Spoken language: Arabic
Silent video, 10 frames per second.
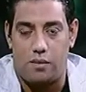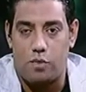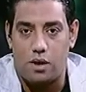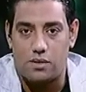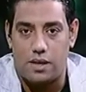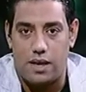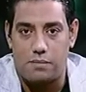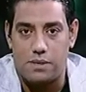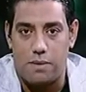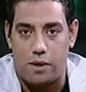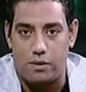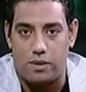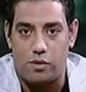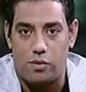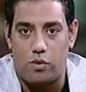آه، ملخص الكلام زي ما
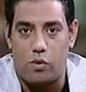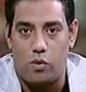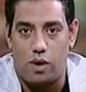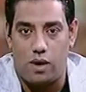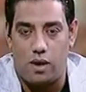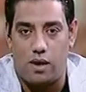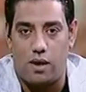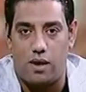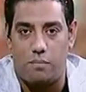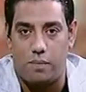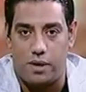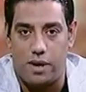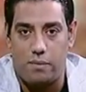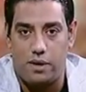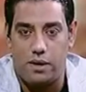عودناكم هو آه،
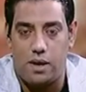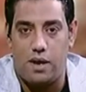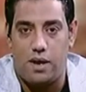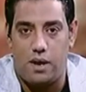برنامج